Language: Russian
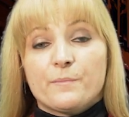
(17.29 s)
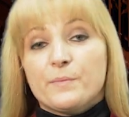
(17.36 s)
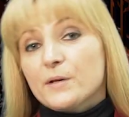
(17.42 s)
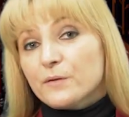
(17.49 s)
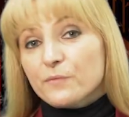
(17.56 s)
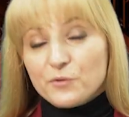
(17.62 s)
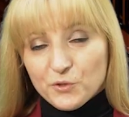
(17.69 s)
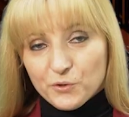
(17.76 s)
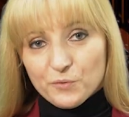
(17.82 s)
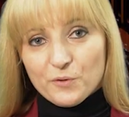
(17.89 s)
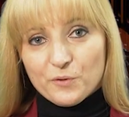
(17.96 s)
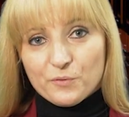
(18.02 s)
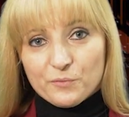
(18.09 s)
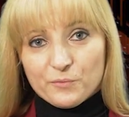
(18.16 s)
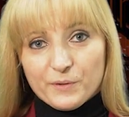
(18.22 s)
Первый не
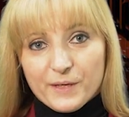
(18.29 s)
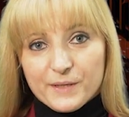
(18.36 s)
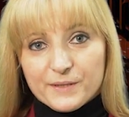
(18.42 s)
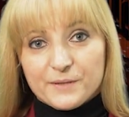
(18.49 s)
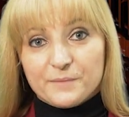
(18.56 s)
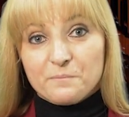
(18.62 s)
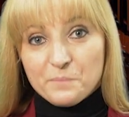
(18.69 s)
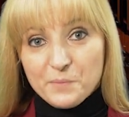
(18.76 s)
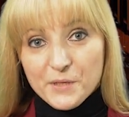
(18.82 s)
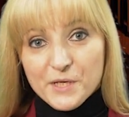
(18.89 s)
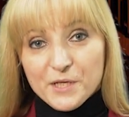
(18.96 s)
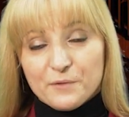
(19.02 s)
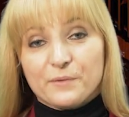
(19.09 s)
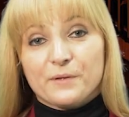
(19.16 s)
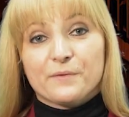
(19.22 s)
только у нас,
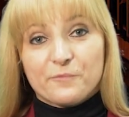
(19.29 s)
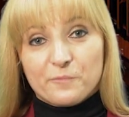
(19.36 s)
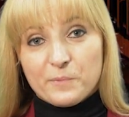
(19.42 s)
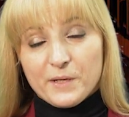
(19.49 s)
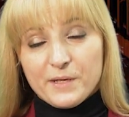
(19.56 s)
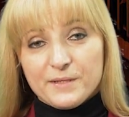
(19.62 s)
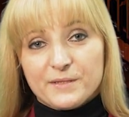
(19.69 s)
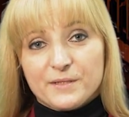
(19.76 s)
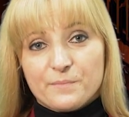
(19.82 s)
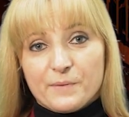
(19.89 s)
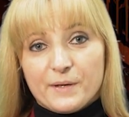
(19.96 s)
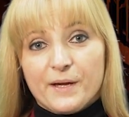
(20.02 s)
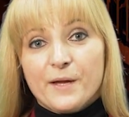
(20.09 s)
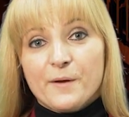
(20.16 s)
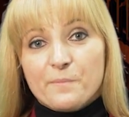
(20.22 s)
первый в
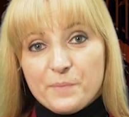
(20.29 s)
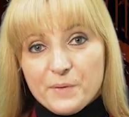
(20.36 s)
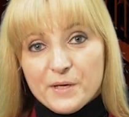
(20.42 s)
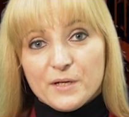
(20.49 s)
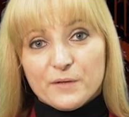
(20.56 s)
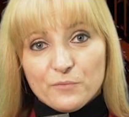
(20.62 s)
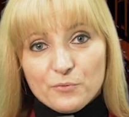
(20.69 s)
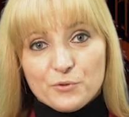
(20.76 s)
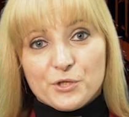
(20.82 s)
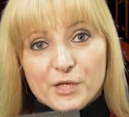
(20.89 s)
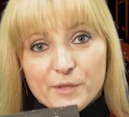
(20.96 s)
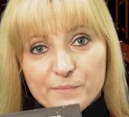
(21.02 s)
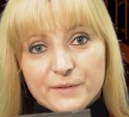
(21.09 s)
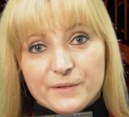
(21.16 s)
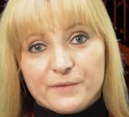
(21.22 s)
принципе, первый
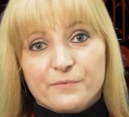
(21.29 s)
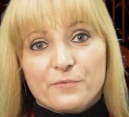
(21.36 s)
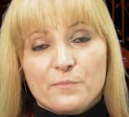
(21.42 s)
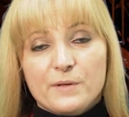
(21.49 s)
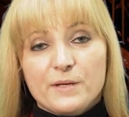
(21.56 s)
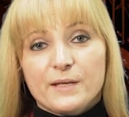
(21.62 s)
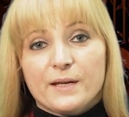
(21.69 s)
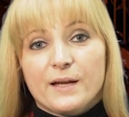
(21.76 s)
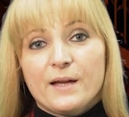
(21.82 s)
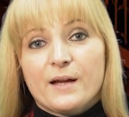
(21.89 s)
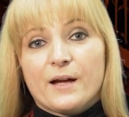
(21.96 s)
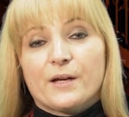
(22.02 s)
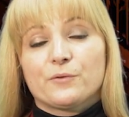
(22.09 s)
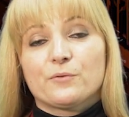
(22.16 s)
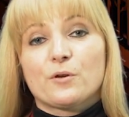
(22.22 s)
учебник в мире,
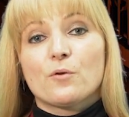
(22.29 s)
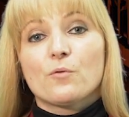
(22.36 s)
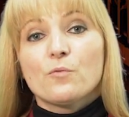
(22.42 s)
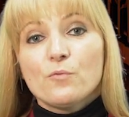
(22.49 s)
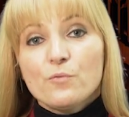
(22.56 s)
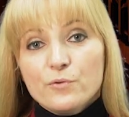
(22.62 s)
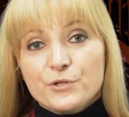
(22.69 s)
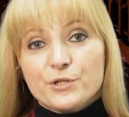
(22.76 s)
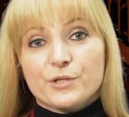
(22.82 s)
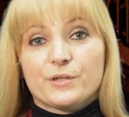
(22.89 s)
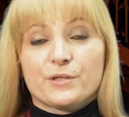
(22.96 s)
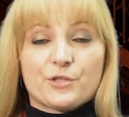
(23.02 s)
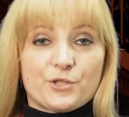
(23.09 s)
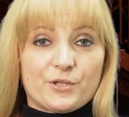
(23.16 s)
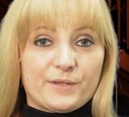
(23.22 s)
который
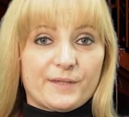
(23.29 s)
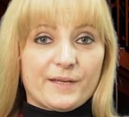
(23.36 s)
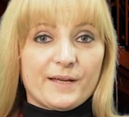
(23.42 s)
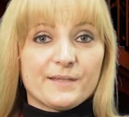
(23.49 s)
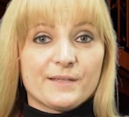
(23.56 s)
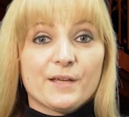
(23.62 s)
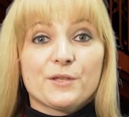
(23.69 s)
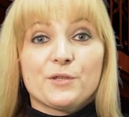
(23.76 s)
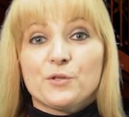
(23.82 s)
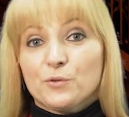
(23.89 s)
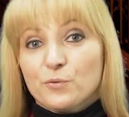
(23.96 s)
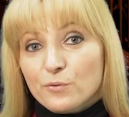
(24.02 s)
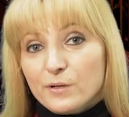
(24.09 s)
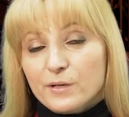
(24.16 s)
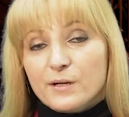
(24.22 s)
учит считать не
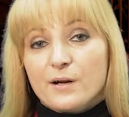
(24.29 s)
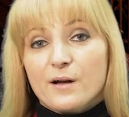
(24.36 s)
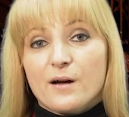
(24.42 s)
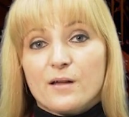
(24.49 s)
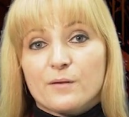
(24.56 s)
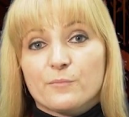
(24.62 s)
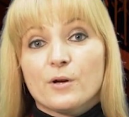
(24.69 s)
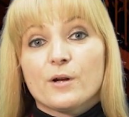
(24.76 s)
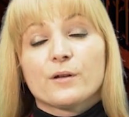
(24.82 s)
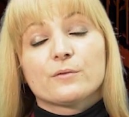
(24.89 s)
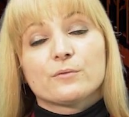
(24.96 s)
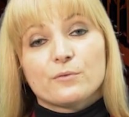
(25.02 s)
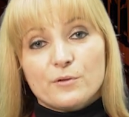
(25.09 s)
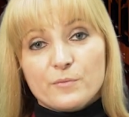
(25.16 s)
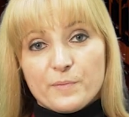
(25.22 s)
только карму,
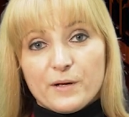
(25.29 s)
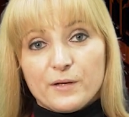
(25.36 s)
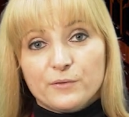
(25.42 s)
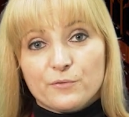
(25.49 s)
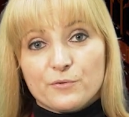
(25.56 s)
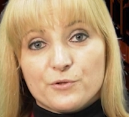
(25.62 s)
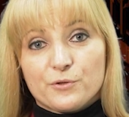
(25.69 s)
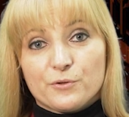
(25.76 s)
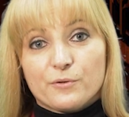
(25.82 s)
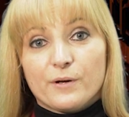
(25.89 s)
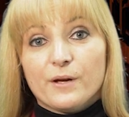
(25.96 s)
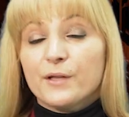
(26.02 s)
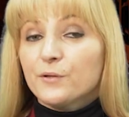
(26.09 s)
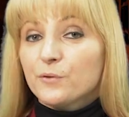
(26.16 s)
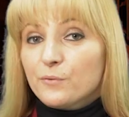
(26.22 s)
но и
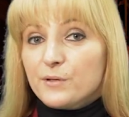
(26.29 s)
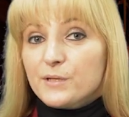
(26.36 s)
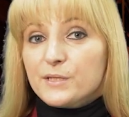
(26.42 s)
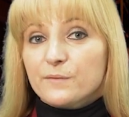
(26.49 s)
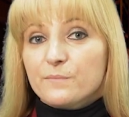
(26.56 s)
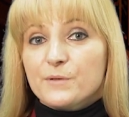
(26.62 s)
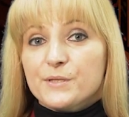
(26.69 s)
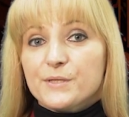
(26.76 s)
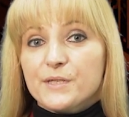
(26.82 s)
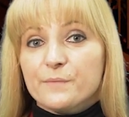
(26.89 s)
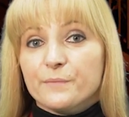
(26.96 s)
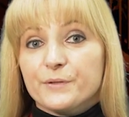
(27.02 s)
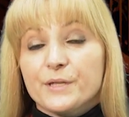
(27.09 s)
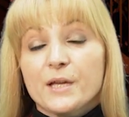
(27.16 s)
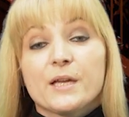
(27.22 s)
прогностику, но и
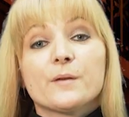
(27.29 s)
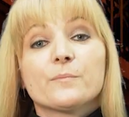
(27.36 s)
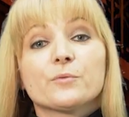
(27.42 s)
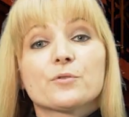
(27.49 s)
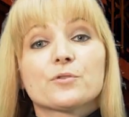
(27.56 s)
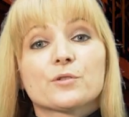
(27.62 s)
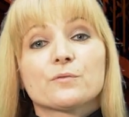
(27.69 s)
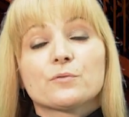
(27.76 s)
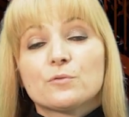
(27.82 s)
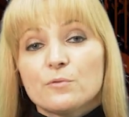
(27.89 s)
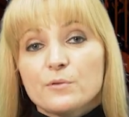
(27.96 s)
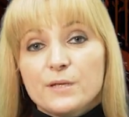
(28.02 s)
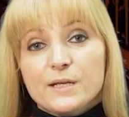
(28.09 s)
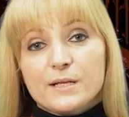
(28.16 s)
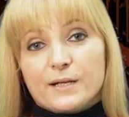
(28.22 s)
совместимость, и множество
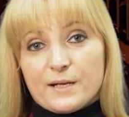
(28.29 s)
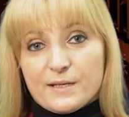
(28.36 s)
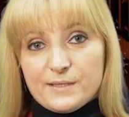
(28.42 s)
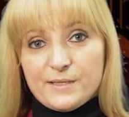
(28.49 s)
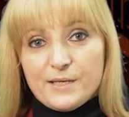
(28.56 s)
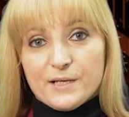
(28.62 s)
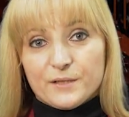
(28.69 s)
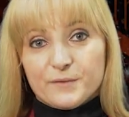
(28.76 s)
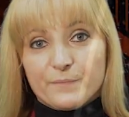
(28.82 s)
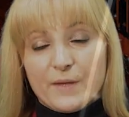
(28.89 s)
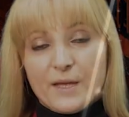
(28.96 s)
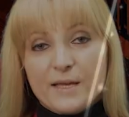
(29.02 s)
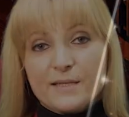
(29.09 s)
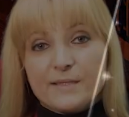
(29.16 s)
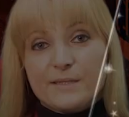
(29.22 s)
других разделов.